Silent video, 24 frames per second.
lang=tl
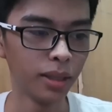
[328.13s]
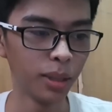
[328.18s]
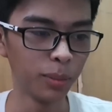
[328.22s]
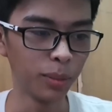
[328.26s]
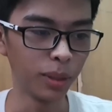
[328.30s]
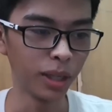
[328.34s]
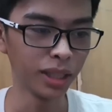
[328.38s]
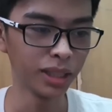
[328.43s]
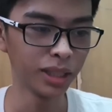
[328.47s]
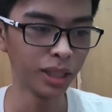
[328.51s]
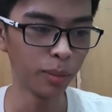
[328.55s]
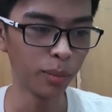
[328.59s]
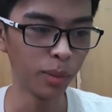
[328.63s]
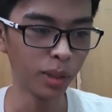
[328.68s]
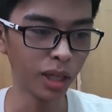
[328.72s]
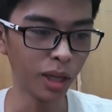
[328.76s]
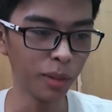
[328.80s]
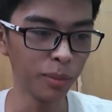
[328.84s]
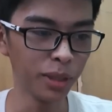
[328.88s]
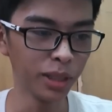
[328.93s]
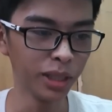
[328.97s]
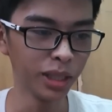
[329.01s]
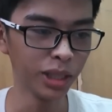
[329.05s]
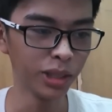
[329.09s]
Maganda ba
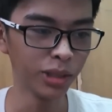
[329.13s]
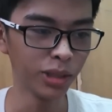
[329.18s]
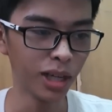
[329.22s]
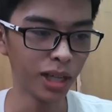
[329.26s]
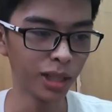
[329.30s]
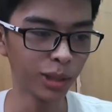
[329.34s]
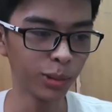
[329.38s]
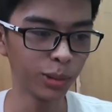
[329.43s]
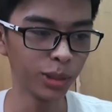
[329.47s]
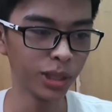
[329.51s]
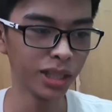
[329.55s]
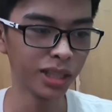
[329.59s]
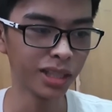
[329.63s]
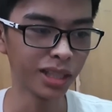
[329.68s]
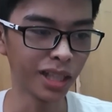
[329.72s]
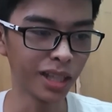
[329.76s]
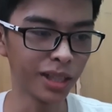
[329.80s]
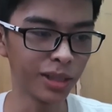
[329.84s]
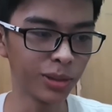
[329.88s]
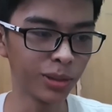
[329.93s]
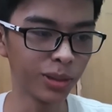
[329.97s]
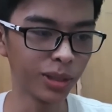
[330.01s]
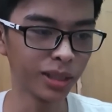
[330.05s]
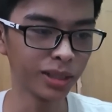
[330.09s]
gamitin yung ROG?
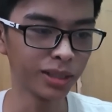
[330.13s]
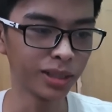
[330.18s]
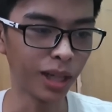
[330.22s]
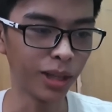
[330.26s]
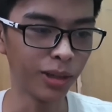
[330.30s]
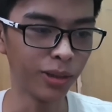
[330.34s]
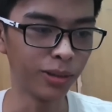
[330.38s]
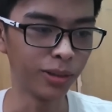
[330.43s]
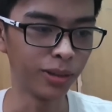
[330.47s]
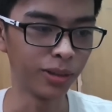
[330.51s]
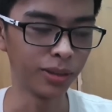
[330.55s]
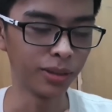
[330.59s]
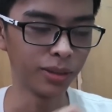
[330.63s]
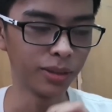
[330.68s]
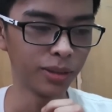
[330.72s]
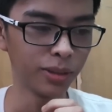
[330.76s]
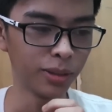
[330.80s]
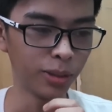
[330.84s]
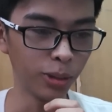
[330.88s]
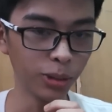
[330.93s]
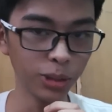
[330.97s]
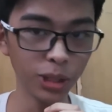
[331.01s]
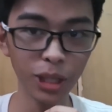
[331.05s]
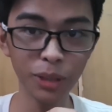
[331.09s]
Rin yung nagtanong.
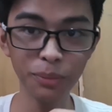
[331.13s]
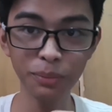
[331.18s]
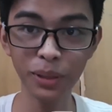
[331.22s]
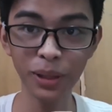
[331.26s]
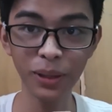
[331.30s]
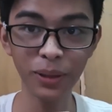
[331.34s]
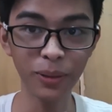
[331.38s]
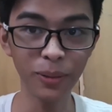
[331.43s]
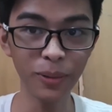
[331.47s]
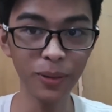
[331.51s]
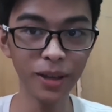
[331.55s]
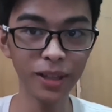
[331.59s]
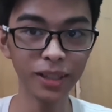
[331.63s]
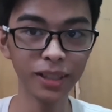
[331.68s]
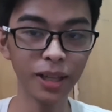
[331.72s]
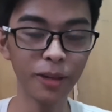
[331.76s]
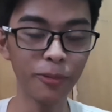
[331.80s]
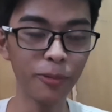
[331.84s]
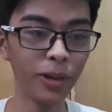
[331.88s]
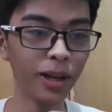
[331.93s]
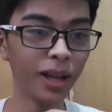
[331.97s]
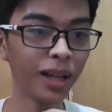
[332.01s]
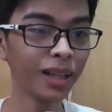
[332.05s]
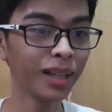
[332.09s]
O, syempre naman, na,
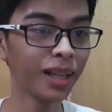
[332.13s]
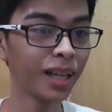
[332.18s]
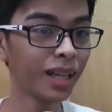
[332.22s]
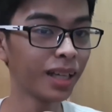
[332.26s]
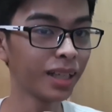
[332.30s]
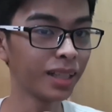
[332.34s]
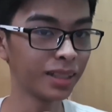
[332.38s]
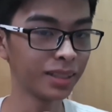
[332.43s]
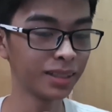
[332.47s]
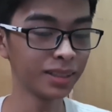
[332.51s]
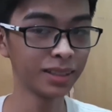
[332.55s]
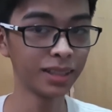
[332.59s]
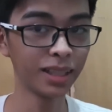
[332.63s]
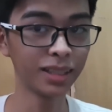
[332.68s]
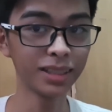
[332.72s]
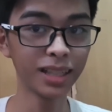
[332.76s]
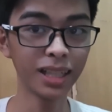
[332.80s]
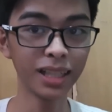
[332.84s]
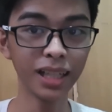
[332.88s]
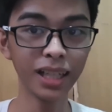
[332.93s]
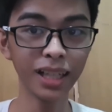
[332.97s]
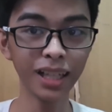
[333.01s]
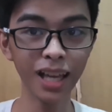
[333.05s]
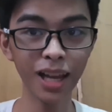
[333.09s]
walang lag.
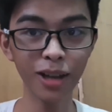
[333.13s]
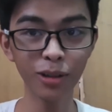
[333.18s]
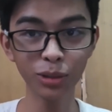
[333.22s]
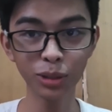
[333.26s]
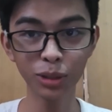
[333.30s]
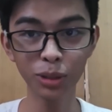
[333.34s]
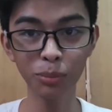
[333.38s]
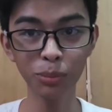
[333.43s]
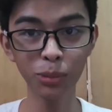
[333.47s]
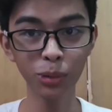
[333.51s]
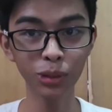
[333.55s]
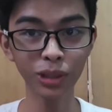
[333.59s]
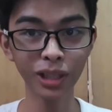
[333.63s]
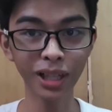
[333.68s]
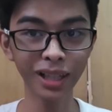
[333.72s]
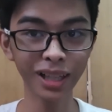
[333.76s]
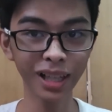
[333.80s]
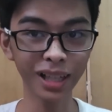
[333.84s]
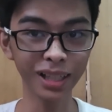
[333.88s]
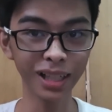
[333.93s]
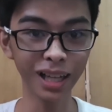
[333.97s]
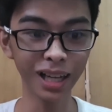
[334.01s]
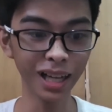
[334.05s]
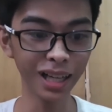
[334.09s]
Nasanay nga ako sa computer
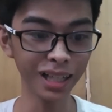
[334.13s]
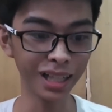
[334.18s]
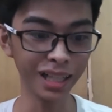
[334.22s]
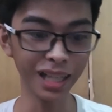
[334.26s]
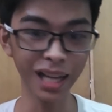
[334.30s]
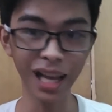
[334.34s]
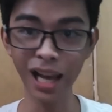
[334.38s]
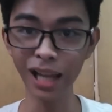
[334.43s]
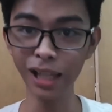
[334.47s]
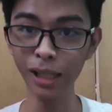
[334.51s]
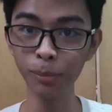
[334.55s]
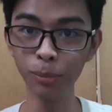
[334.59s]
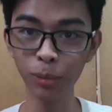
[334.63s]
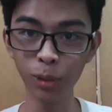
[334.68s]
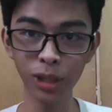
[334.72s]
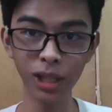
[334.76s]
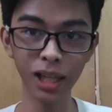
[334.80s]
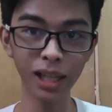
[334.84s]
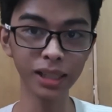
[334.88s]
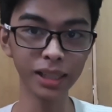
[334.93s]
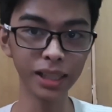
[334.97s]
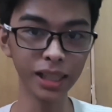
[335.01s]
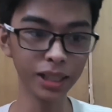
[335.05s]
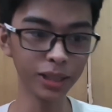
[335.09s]
naglalag. Hinahanap ko
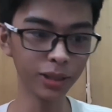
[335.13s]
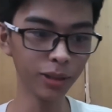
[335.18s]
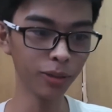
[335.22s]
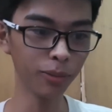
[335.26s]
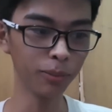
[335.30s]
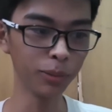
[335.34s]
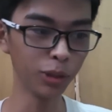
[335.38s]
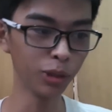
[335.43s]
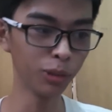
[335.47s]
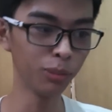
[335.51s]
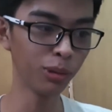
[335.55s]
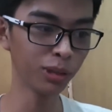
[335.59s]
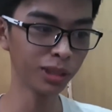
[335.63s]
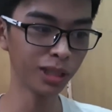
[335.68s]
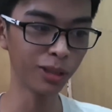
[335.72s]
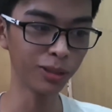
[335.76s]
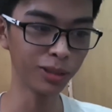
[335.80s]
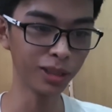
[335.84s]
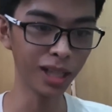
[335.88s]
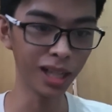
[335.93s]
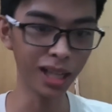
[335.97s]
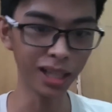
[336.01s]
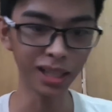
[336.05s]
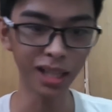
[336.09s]
yung lag dito. Binubuksan ko
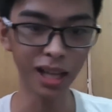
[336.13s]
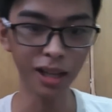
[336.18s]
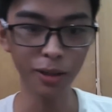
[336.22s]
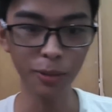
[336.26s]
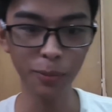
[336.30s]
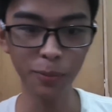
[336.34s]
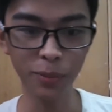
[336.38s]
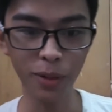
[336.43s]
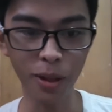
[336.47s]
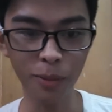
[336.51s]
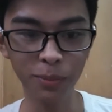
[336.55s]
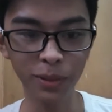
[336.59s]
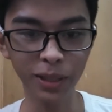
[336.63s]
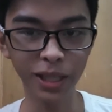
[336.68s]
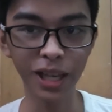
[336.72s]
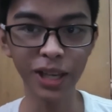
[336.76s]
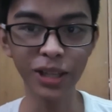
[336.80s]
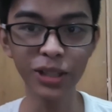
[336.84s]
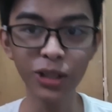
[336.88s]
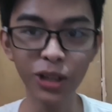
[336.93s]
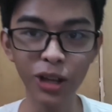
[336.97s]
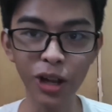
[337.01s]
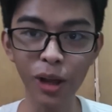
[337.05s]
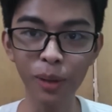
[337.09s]
na sa
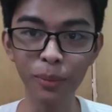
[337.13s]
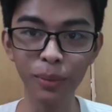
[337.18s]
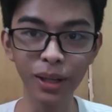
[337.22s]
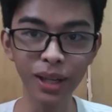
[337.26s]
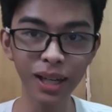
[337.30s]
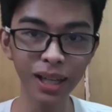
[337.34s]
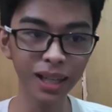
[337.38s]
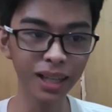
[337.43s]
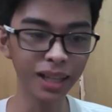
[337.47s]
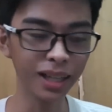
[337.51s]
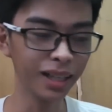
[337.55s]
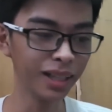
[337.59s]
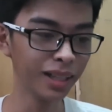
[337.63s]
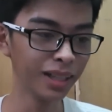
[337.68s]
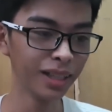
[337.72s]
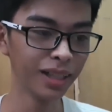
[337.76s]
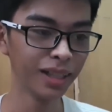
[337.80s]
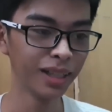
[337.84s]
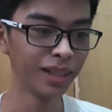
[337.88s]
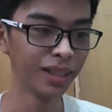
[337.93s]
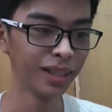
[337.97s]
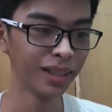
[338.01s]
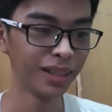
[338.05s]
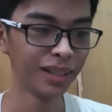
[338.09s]
application, ay maglag eh.
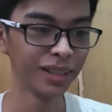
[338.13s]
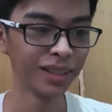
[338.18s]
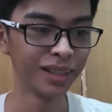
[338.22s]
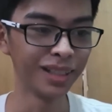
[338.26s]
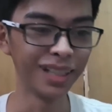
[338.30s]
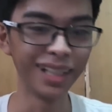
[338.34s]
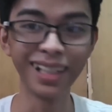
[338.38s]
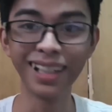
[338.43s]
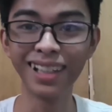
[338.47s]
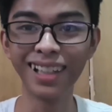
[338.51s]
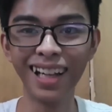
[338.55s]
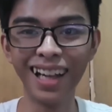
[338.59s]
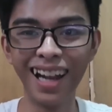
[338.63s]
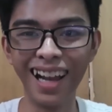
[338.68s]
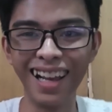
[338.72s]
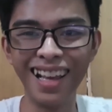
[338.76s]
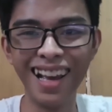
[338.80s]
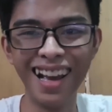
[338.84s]
Then, naglalag.